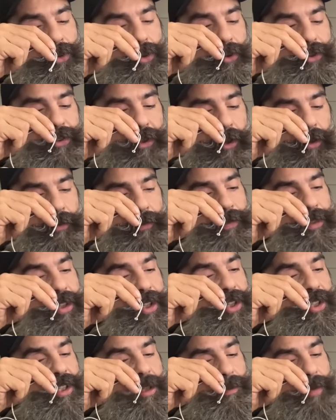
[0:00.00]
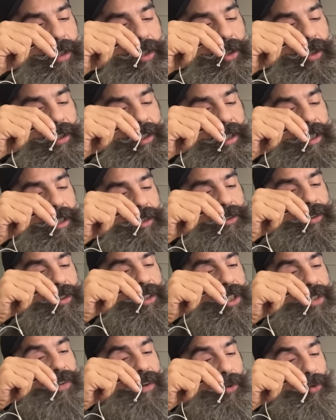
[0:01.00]
deux ans, si je dis pas de conneries.
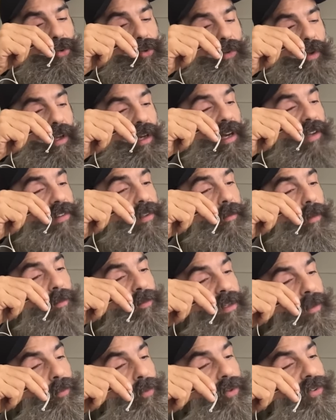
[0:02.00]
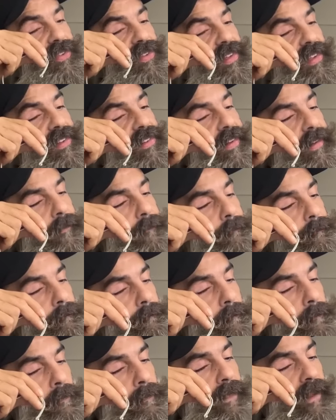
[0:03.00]
Attendez, je vais retrouver grâce à mes petits post-it.
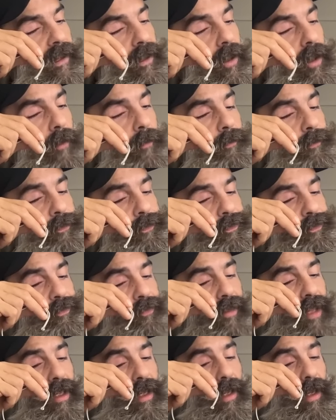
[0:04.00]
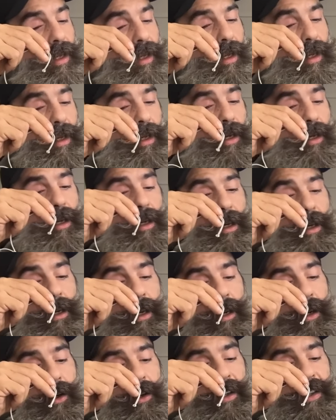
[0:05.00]
D'accord
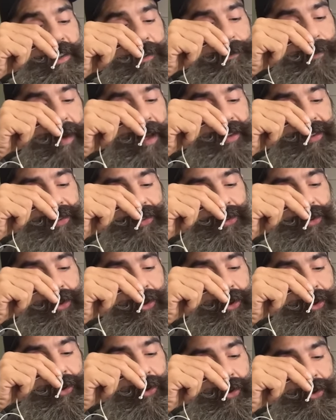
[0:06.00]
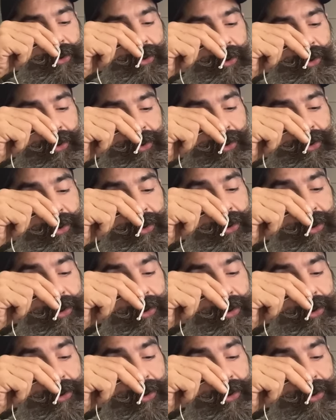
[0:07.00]
euh, En l'espace de, de,